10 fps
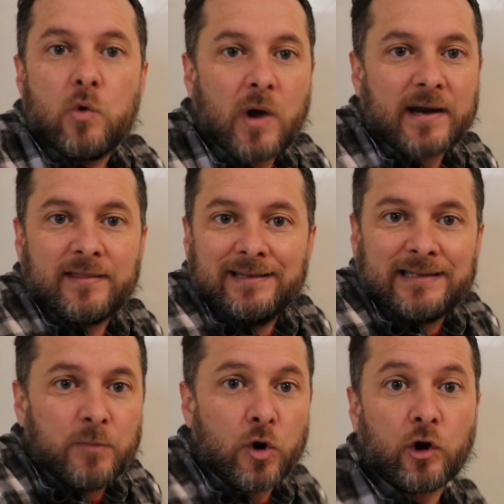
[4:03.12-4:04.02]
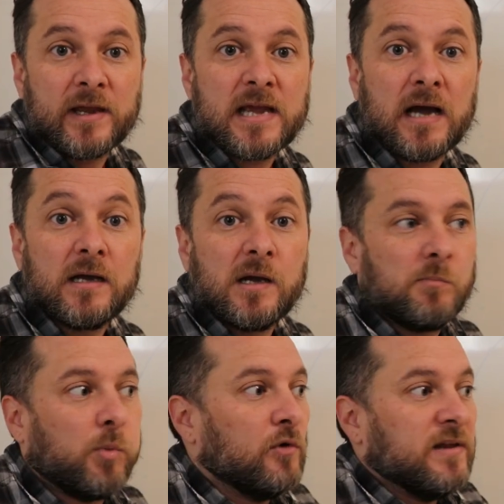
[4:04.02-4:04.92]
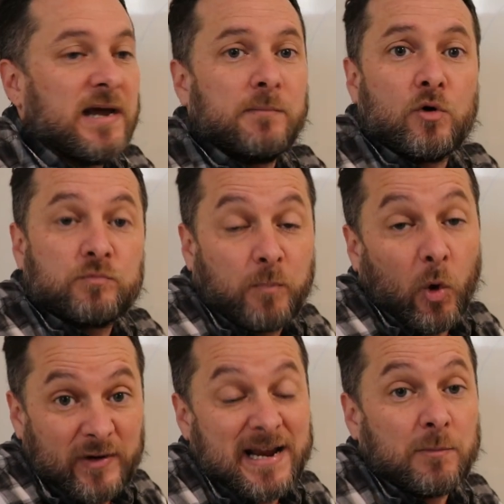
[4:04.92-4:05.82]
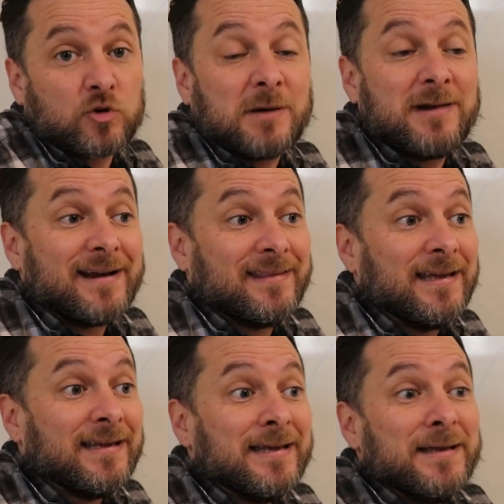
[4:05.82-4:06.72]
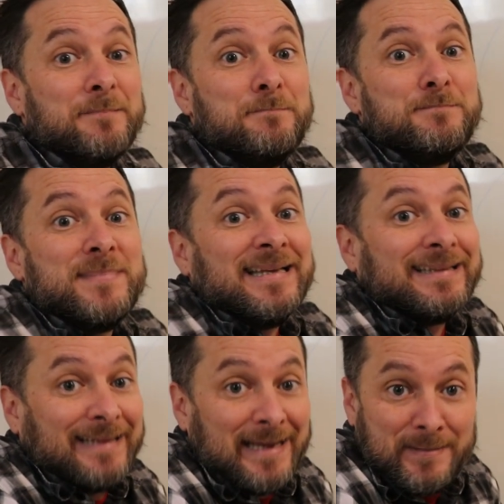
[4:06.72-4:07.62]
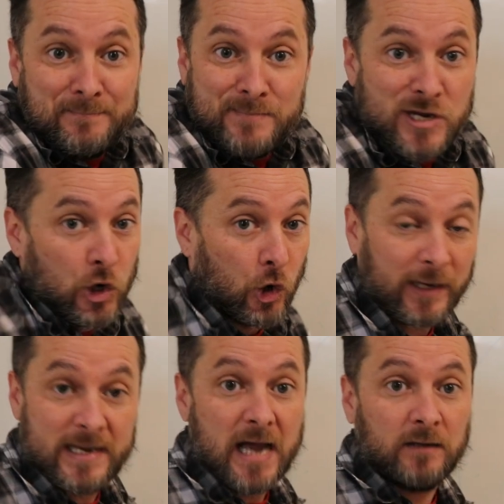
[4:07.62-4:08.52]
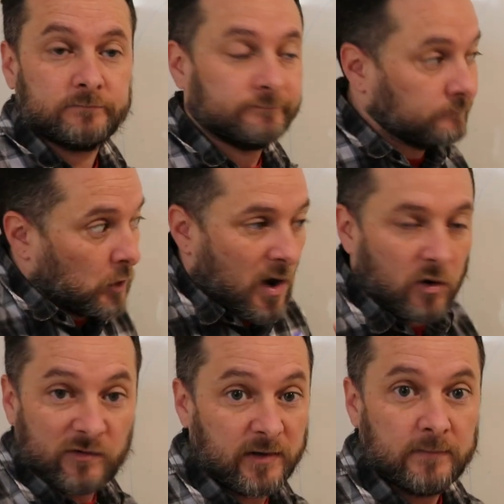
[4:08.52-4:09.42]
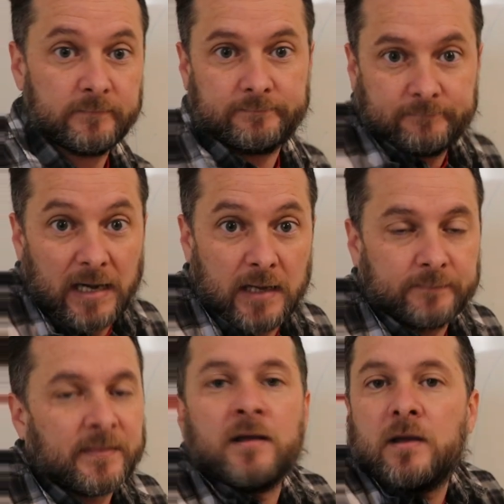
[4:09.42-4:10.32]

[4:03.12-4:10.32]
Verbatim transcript: lugar de etimología podríamos, hablar de mitemiología o algo así, ¿vale?